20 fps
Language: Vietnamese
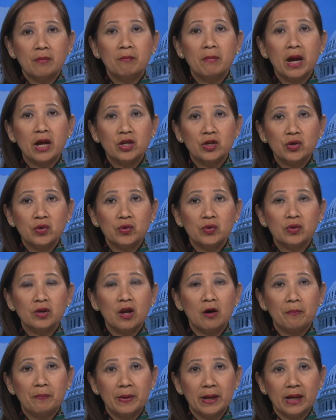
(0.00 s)

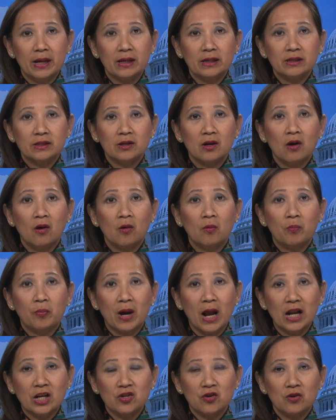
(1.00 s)
Manuel López
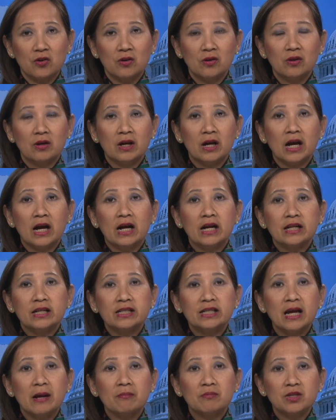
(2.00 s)
Obrador
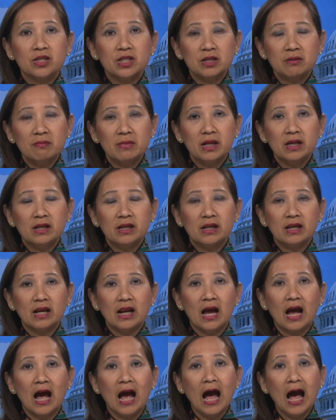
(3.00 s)
nhằm chứng minh
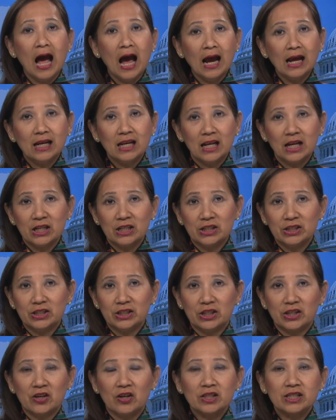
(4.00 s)
ai là
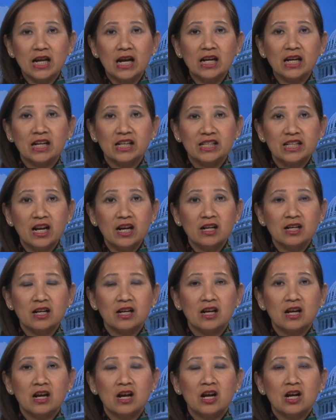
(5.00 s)
người có thắng lợi nhất
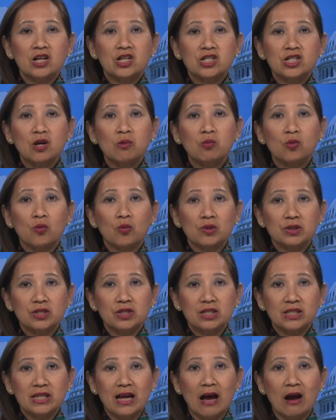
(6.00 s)
trong cuộc
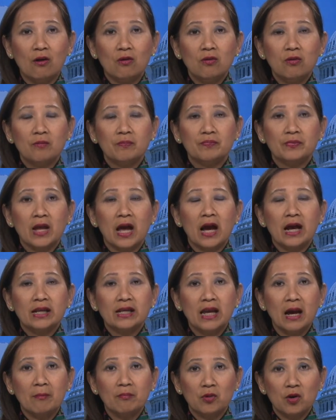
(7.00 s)
thương thảo
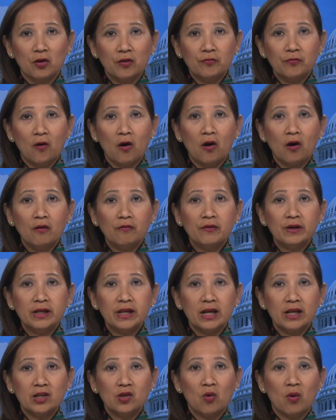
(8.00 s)
nhằm đối phó với
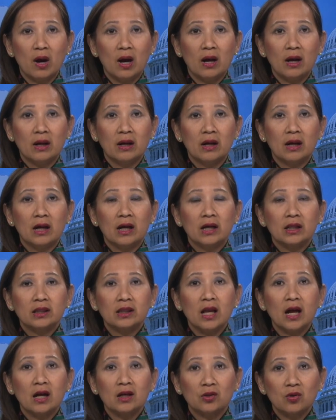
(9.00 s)
đe dọa
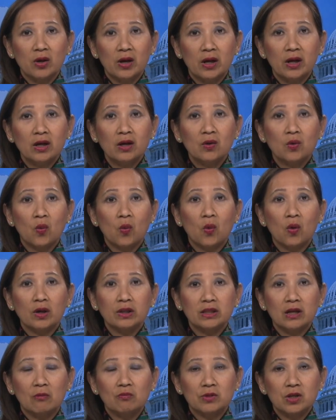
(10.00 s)
tăng thuế của
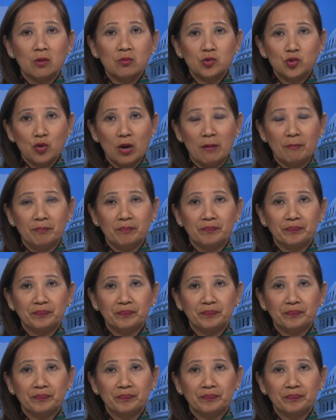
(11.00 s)
Tổng thống Trump.